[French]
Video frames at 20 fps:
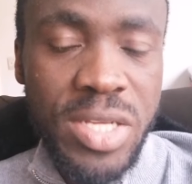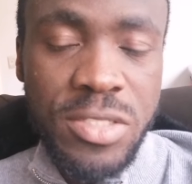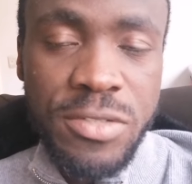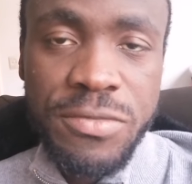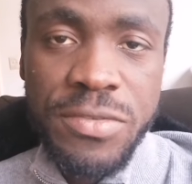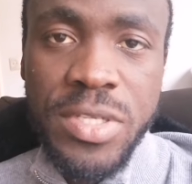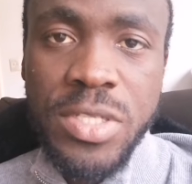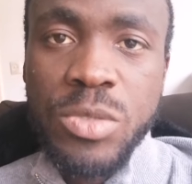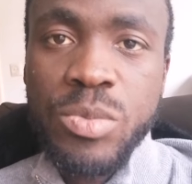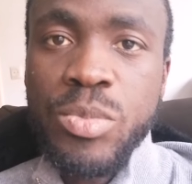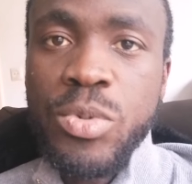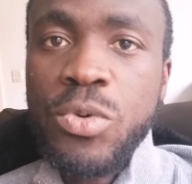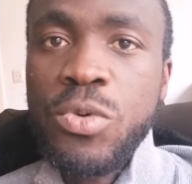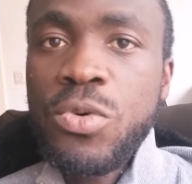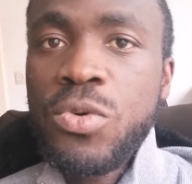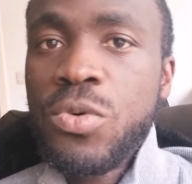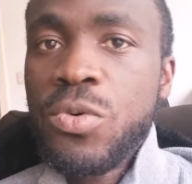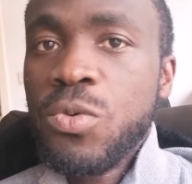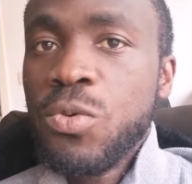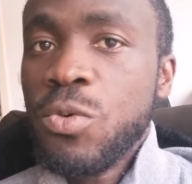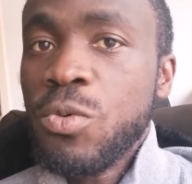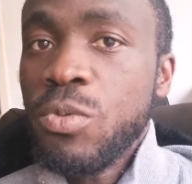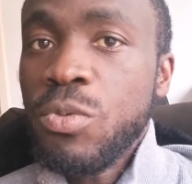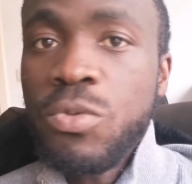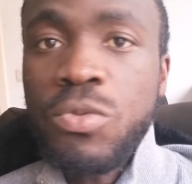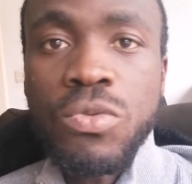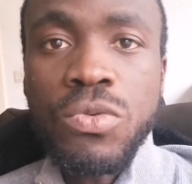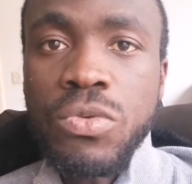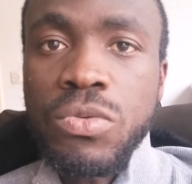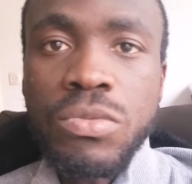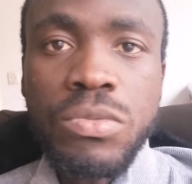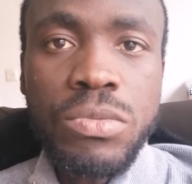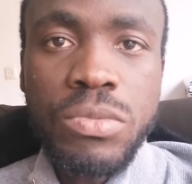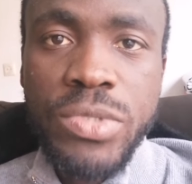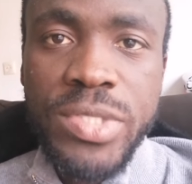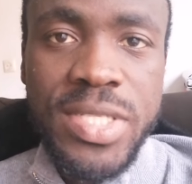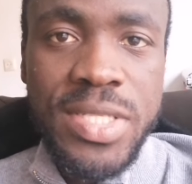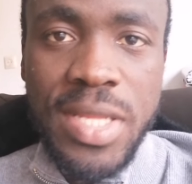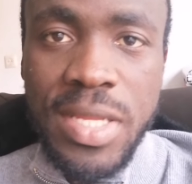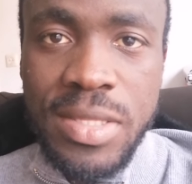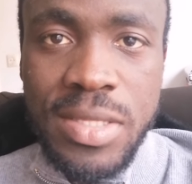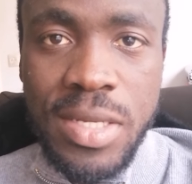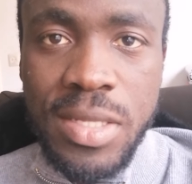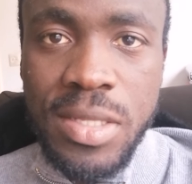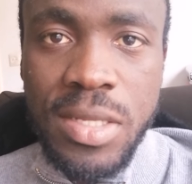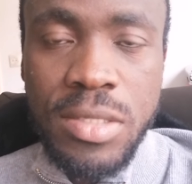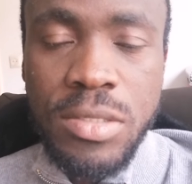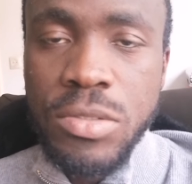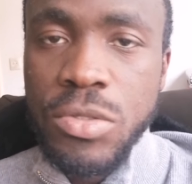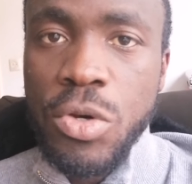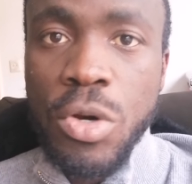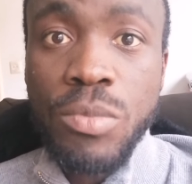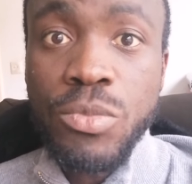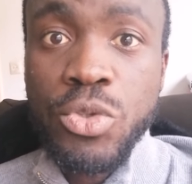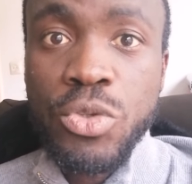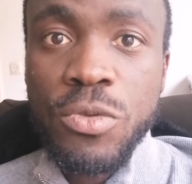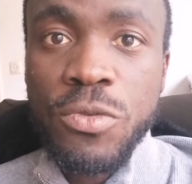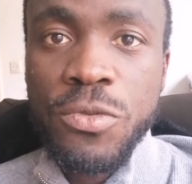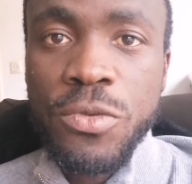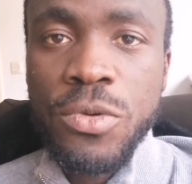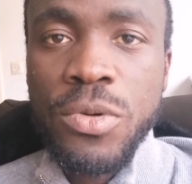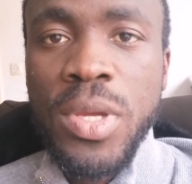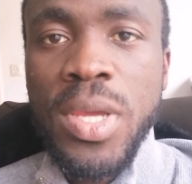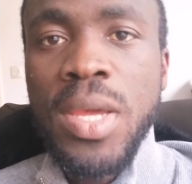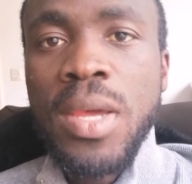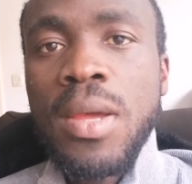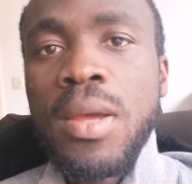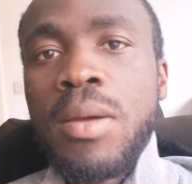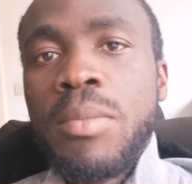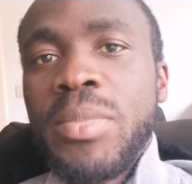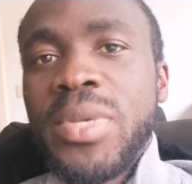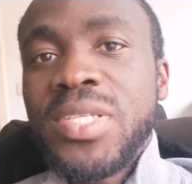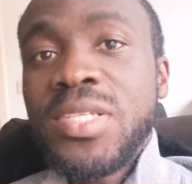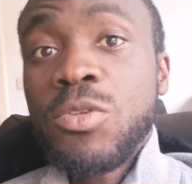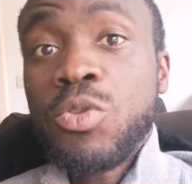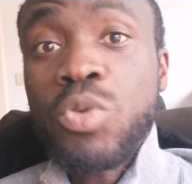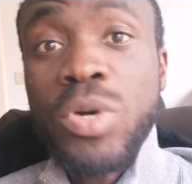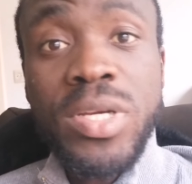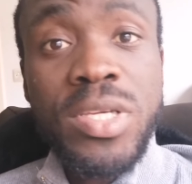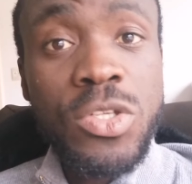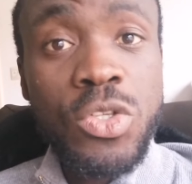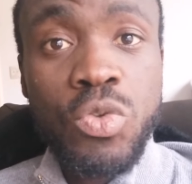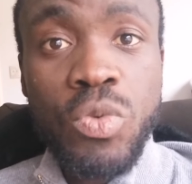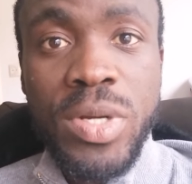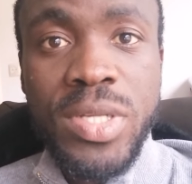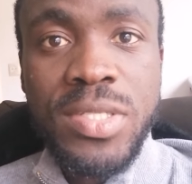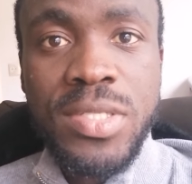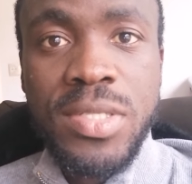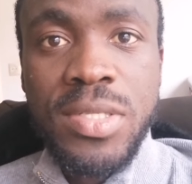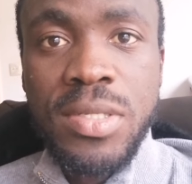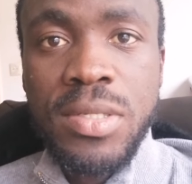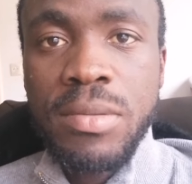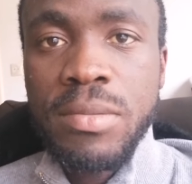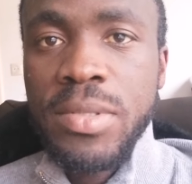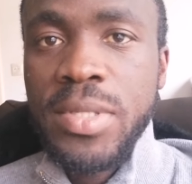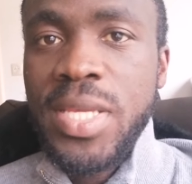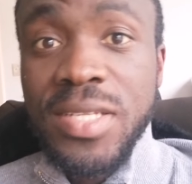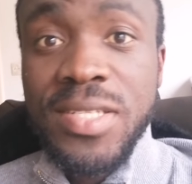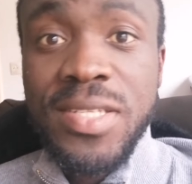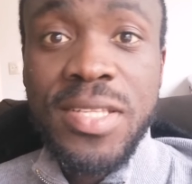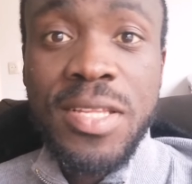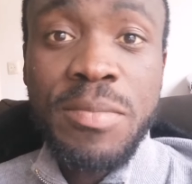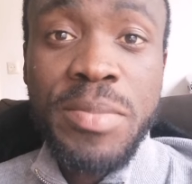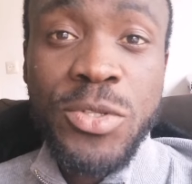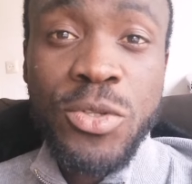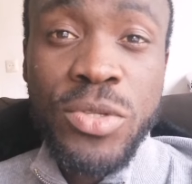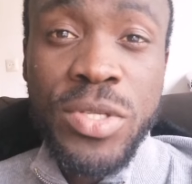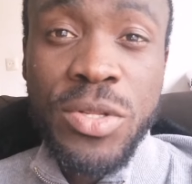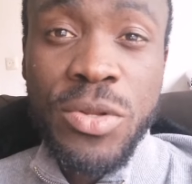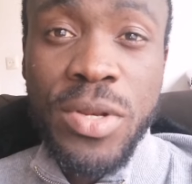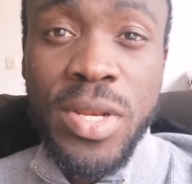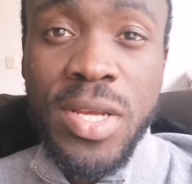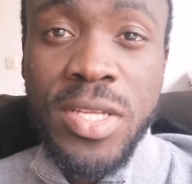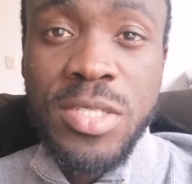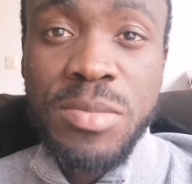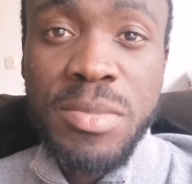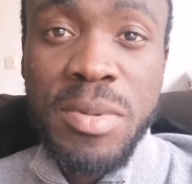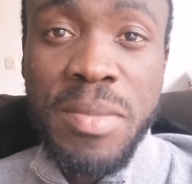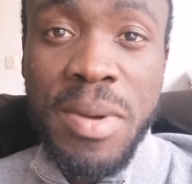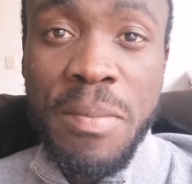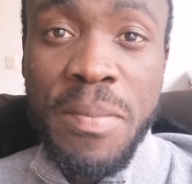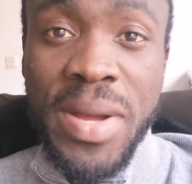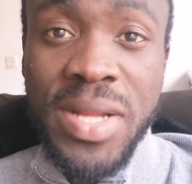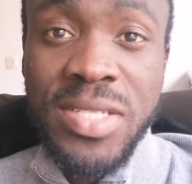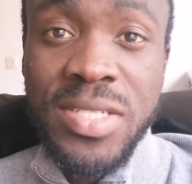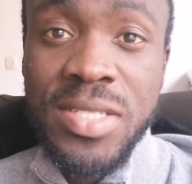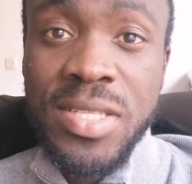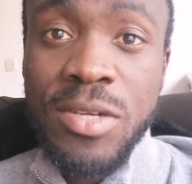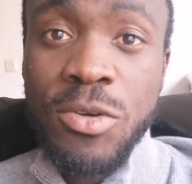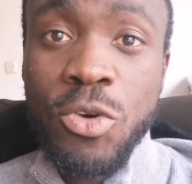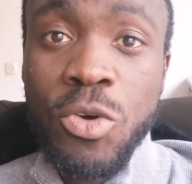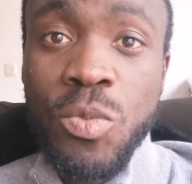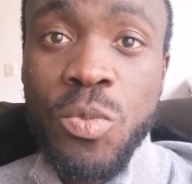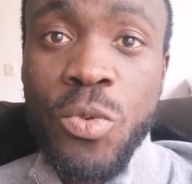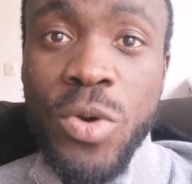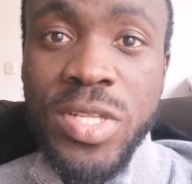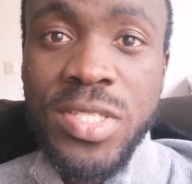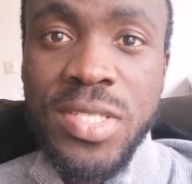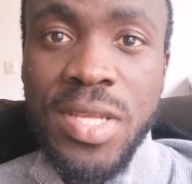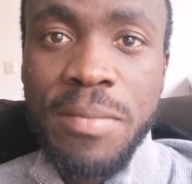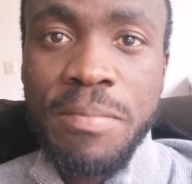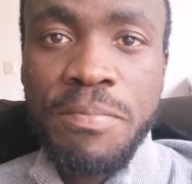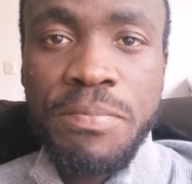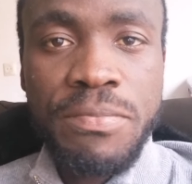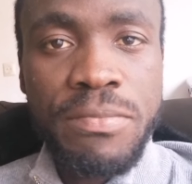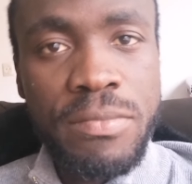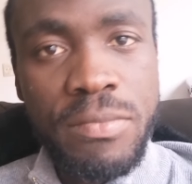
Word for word: page Facebook ou site internet comme tu veux, mais c'est toi qui choisis. Il y a certaines personnes qui le lancent même à partir des groupes WhatsApp.